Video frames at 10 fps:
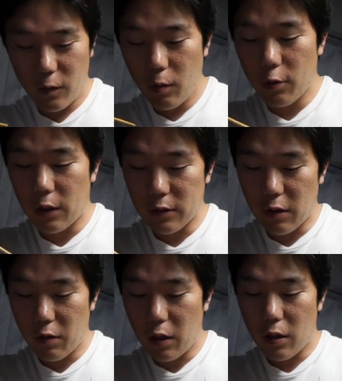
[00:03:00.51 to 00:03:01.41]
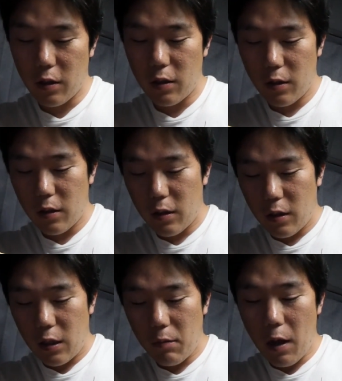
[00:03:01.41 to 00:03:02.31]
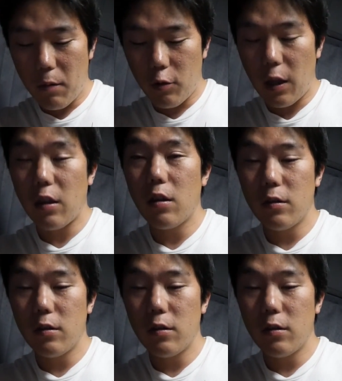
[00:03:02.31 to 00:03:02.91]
思ったんですけどね今やもうね